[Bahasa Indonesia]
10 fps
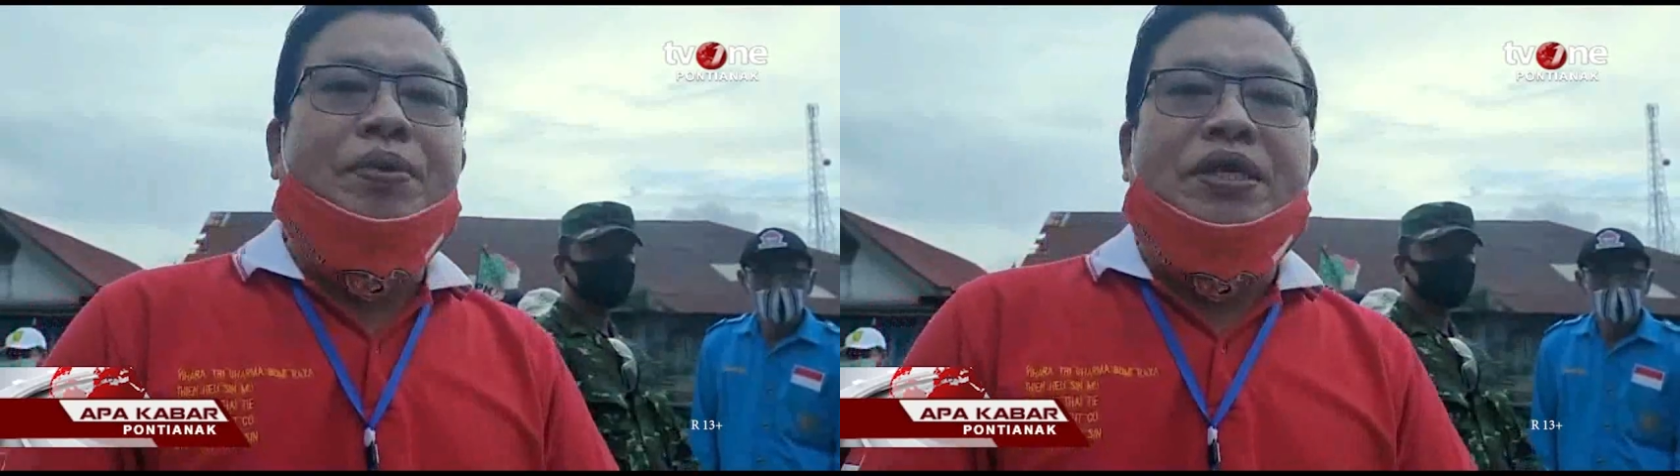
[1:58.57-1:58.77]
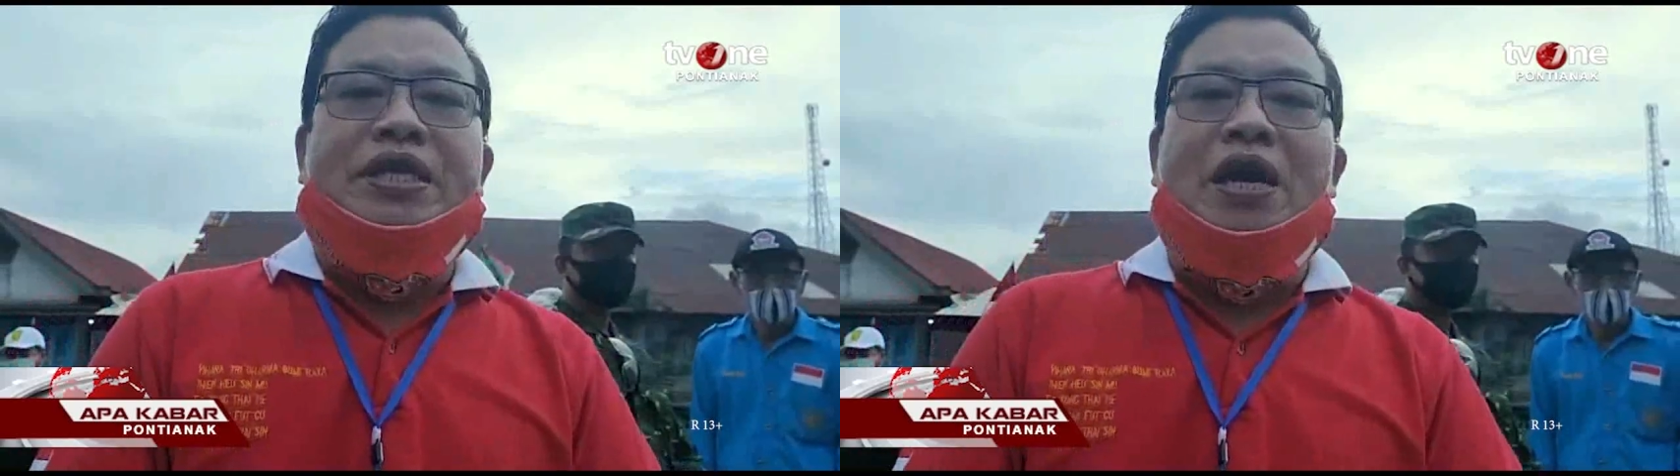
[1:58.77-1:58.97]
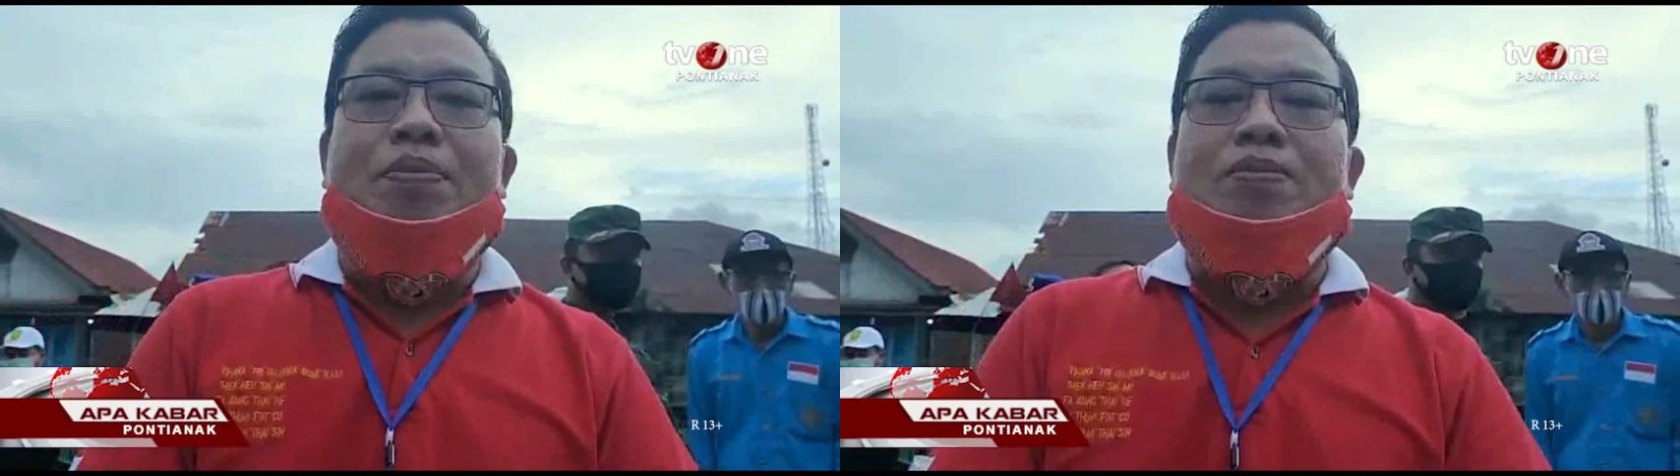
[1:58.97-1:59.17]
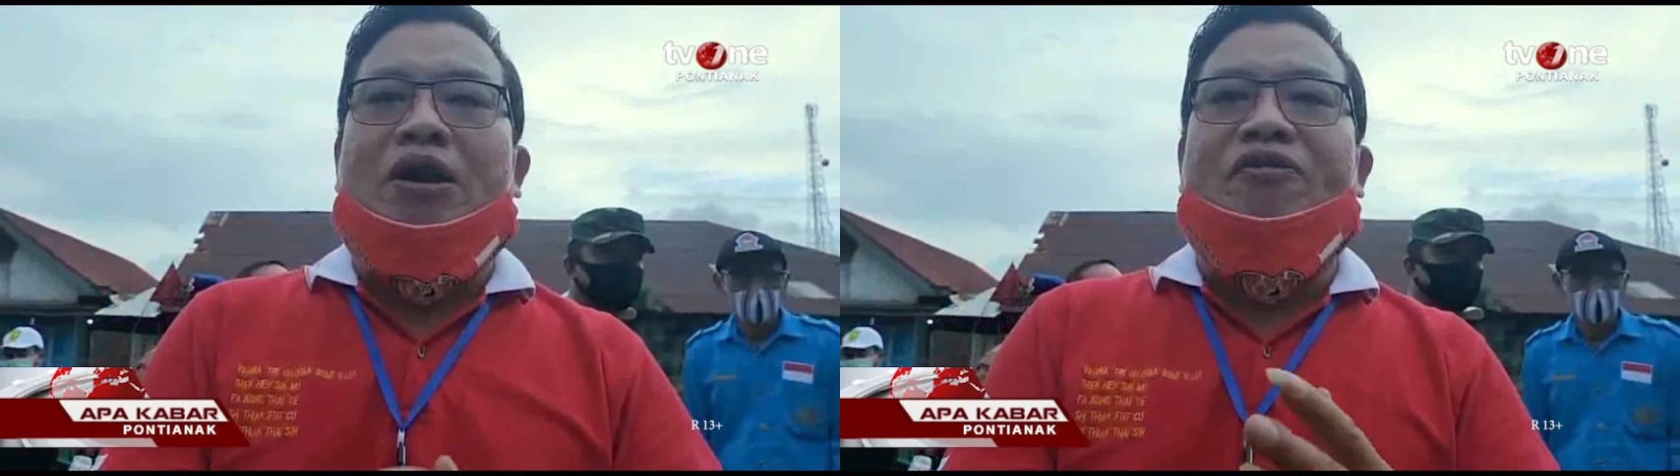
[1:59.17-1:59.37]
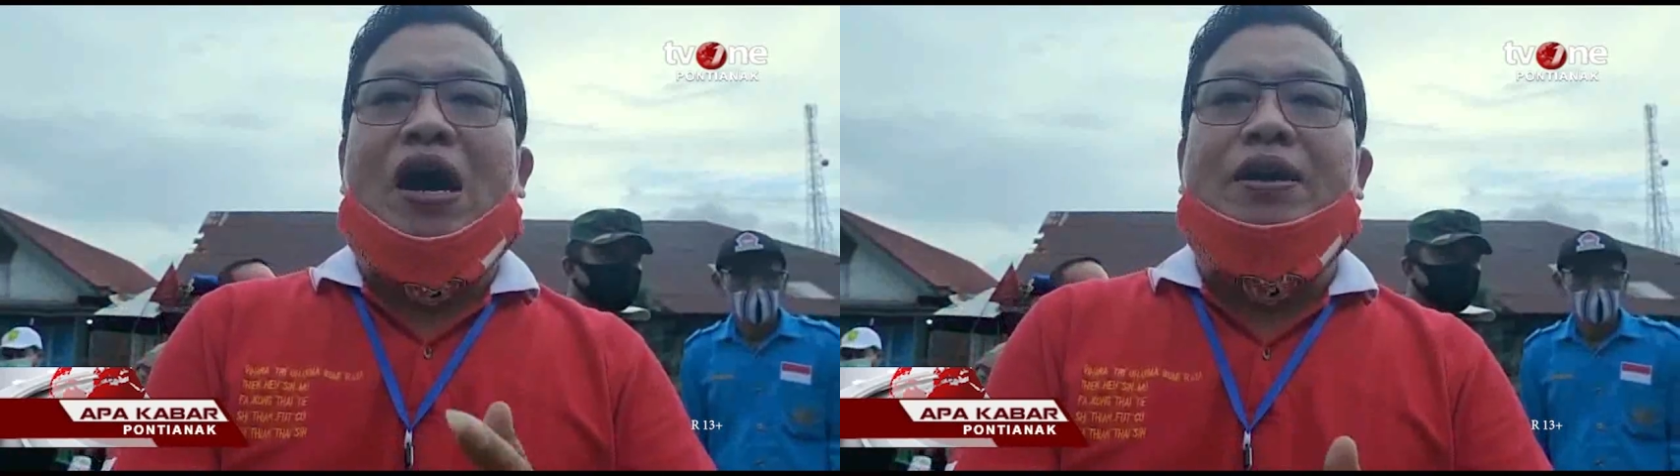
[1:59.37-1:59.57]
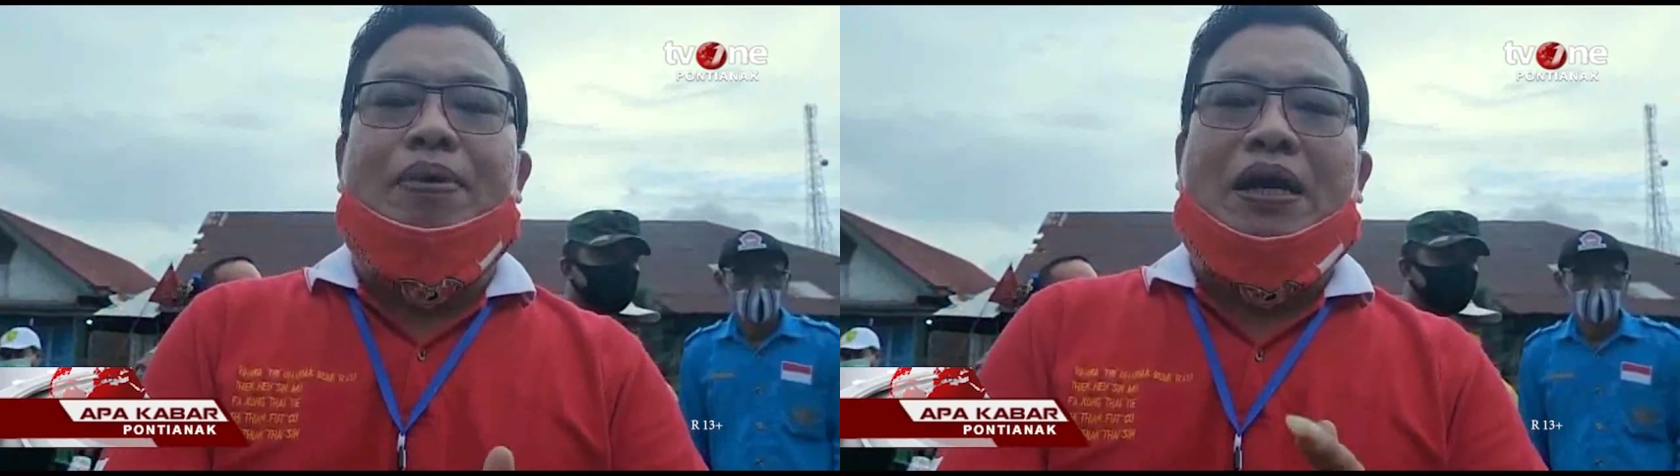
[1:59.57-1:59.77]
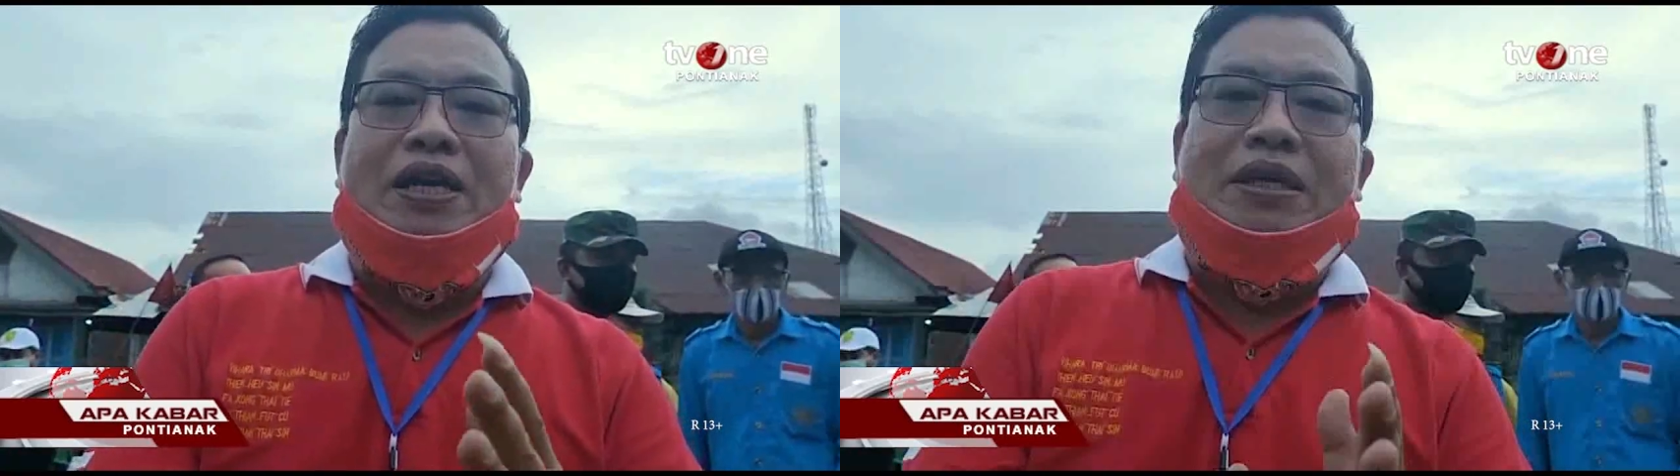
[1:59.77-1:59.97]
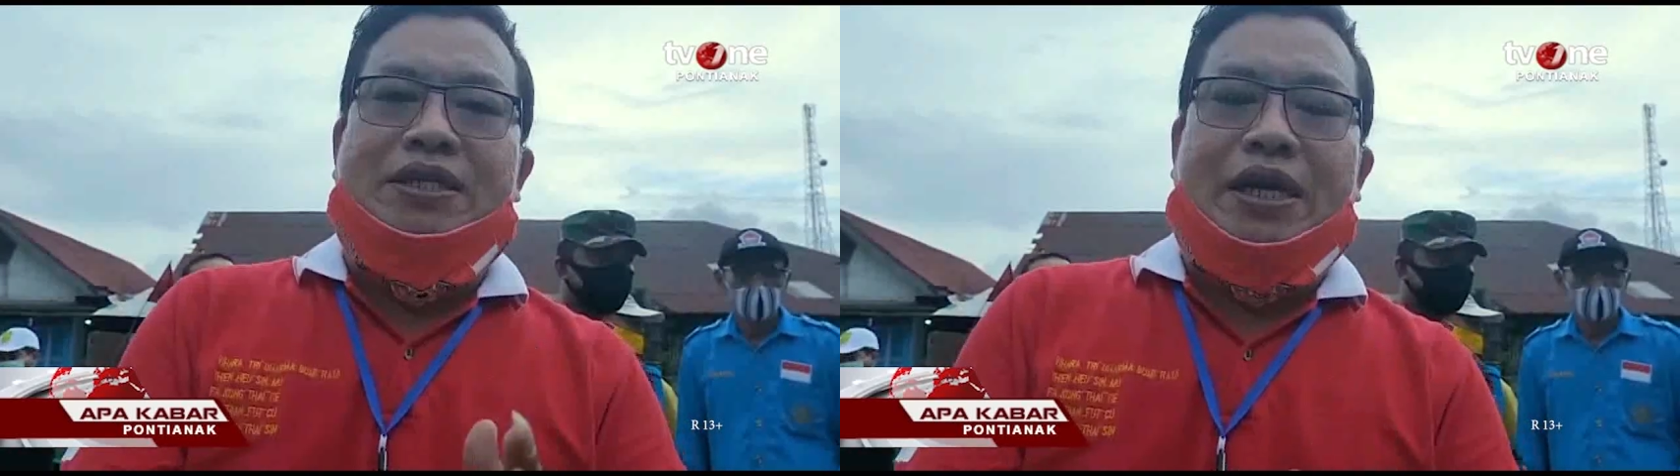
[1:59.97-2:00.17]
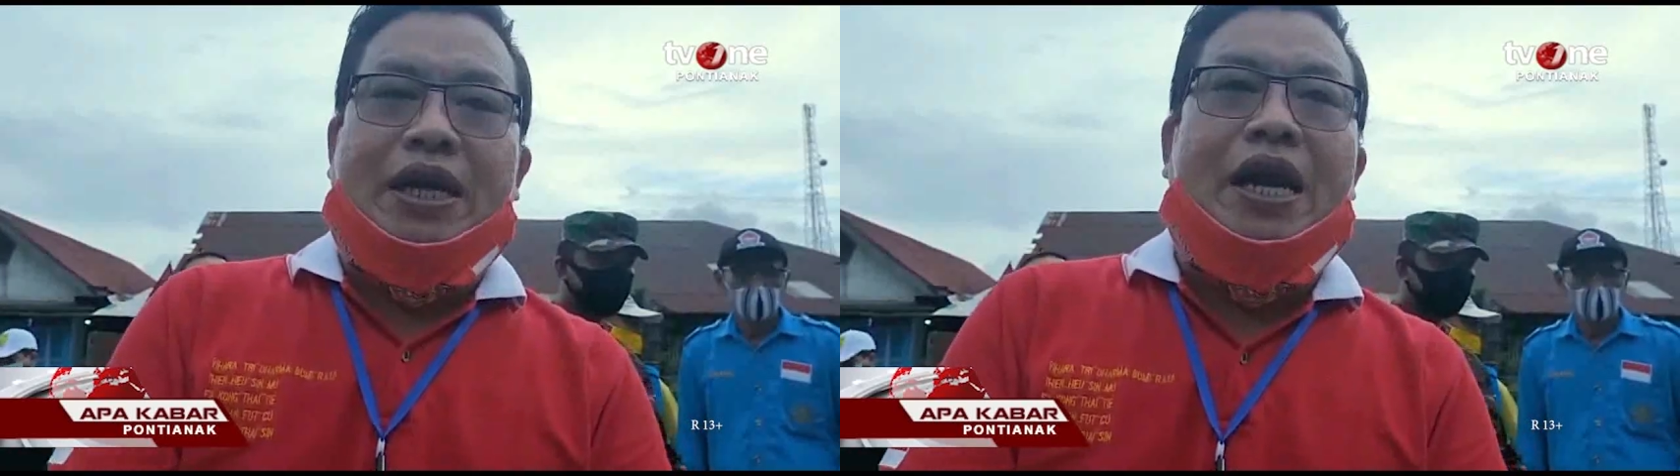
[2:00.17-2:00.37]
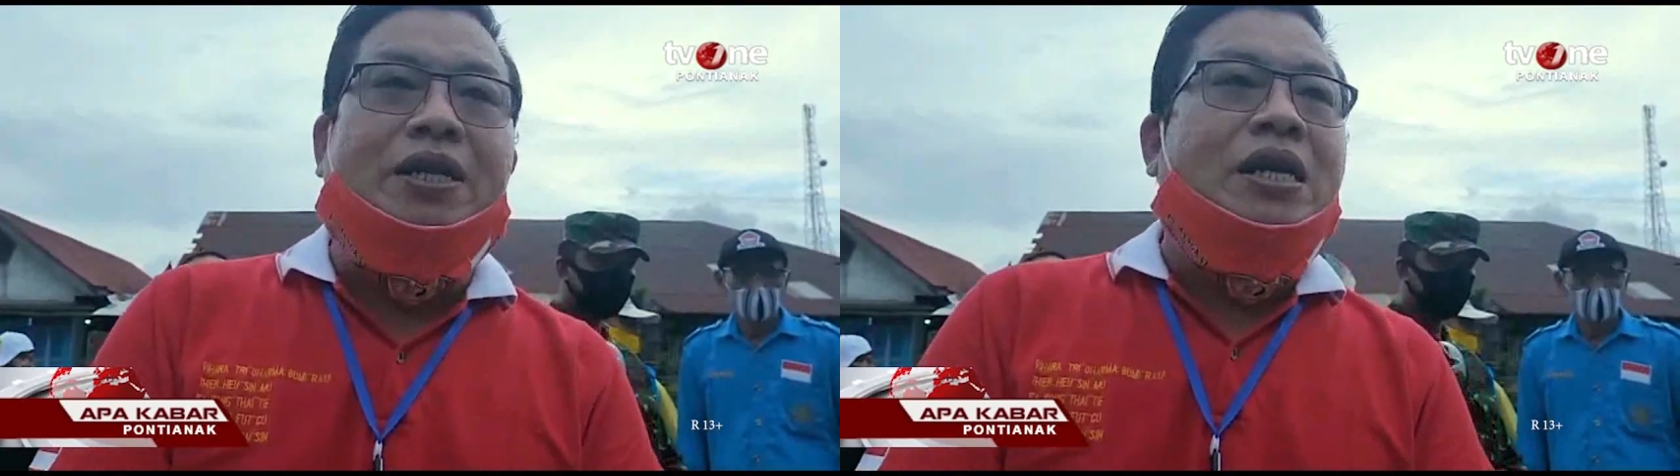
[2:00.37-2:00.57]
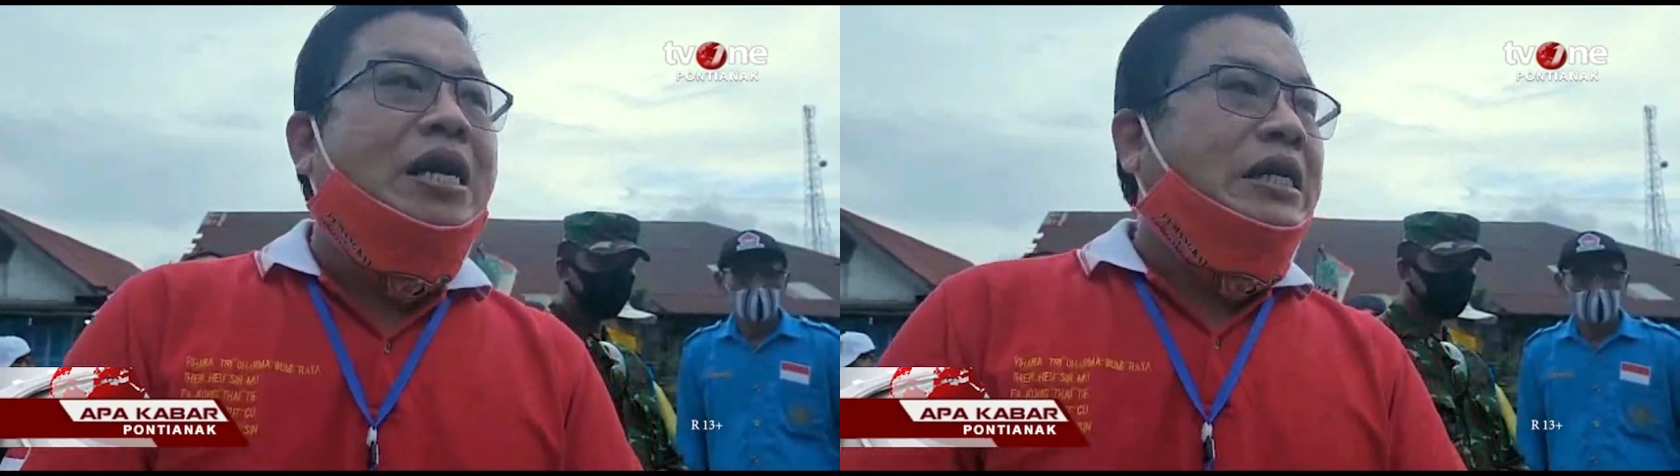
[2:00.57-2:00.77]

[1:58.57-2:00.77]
bisa bermanfaat bagi masyarakat